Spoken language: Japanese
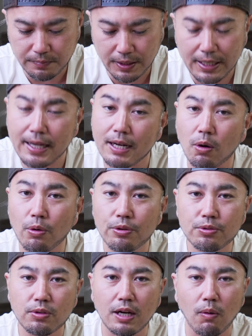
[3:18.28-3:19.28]
だからお
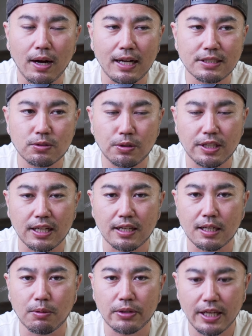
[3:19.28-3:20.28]
湯とか沸かす時な
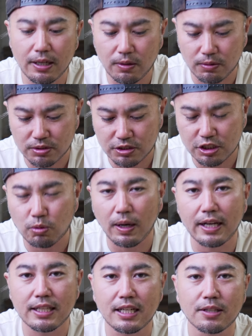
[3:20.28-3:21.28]
んかも結構すぐ
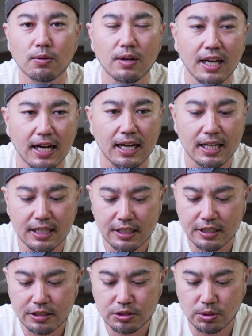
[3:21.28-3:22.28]
沸いたりとか
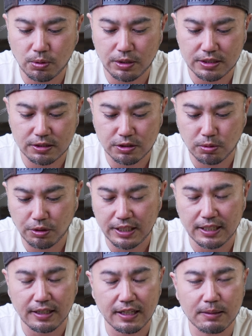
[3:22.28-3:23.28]
調理する時
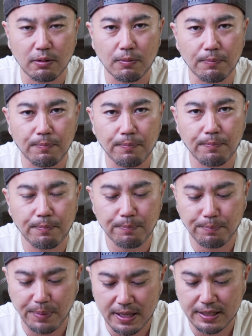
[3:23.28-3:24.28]
なんかにも
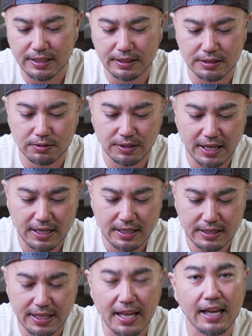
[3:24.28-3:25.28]
便利なんですよね
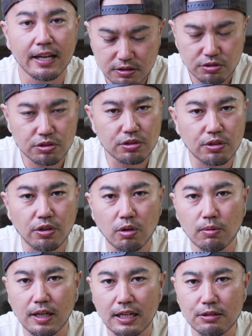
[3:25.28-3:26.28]
で重
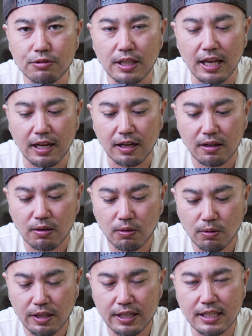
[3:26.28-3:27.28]
量も軽くて
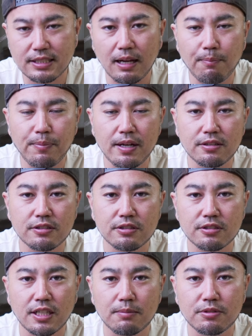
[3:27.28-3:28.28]
これで
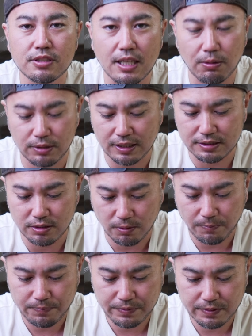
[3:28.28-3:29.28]
300g 前後なんですよ